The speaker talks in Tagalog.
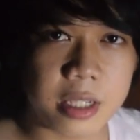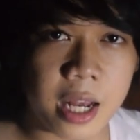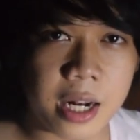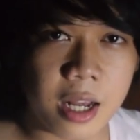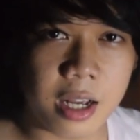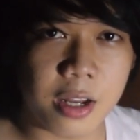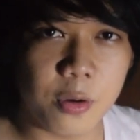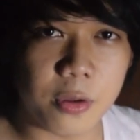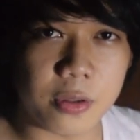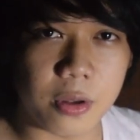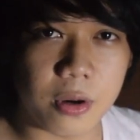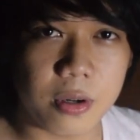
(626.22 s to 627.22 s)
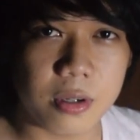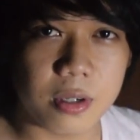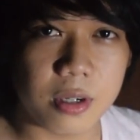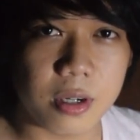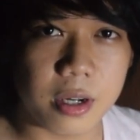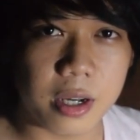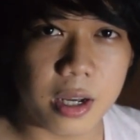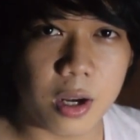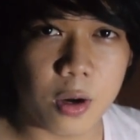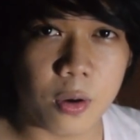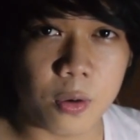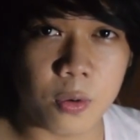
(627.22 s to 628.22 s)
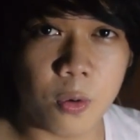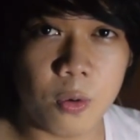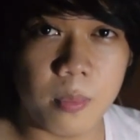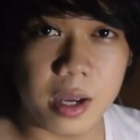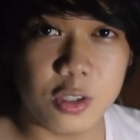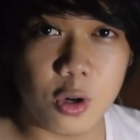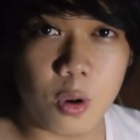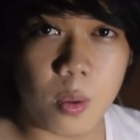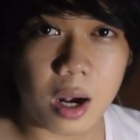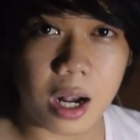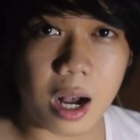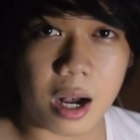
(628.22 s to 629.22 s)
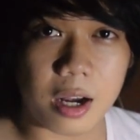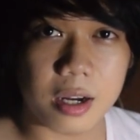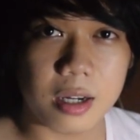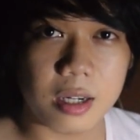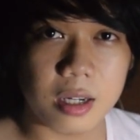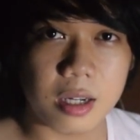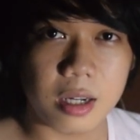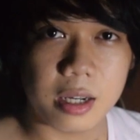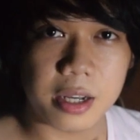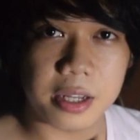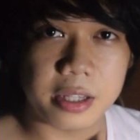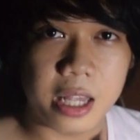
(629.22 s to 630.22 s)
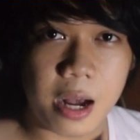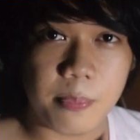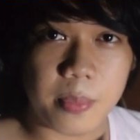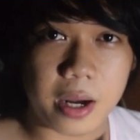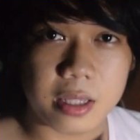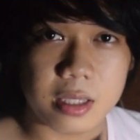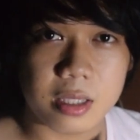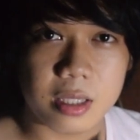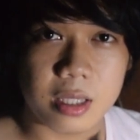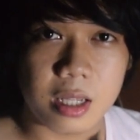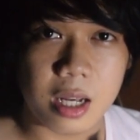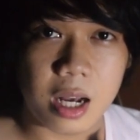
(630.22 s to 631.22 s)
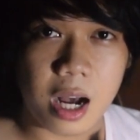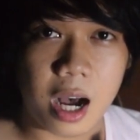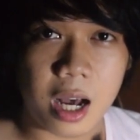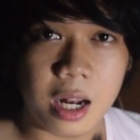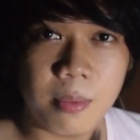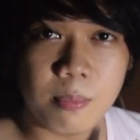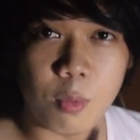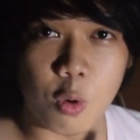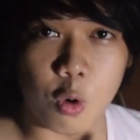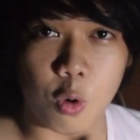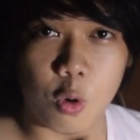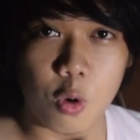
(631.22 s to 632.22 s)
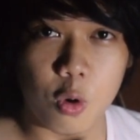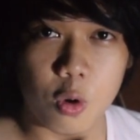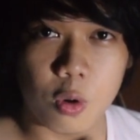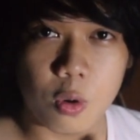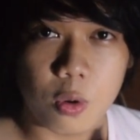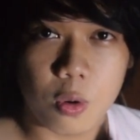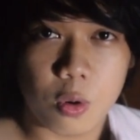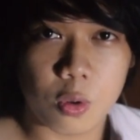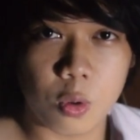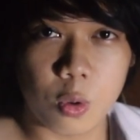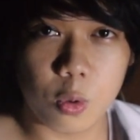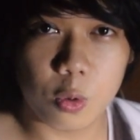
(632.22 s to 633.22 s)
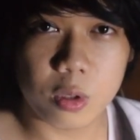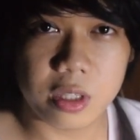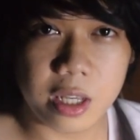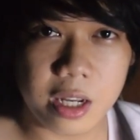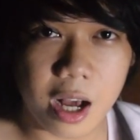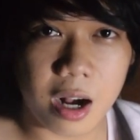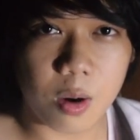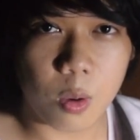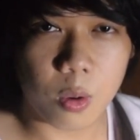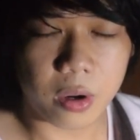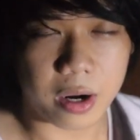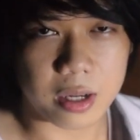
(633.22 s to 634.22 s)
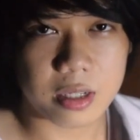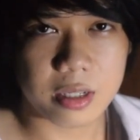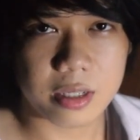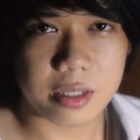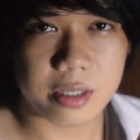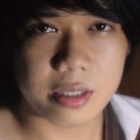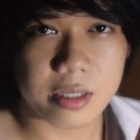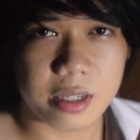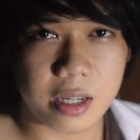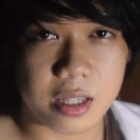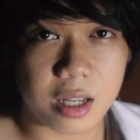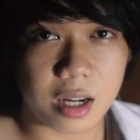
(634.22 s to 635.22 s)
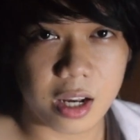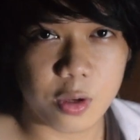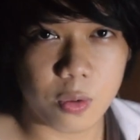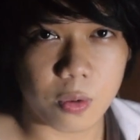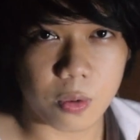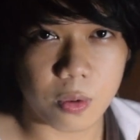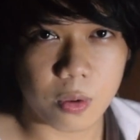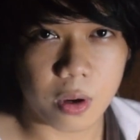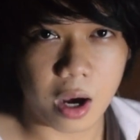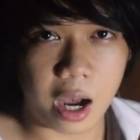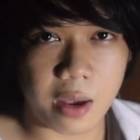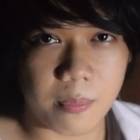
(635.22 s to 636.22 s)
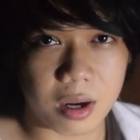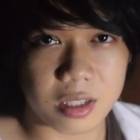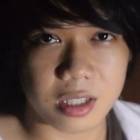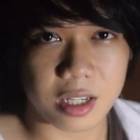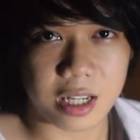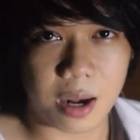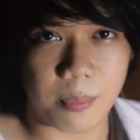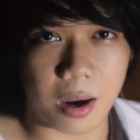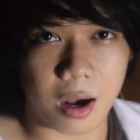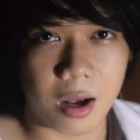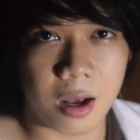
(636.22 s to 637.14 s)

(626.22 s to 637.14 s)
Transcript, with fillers: Sana ganun, no? Kung may jowa ka, dapat alam mo kung unti na ang oras na kayo ay magsasama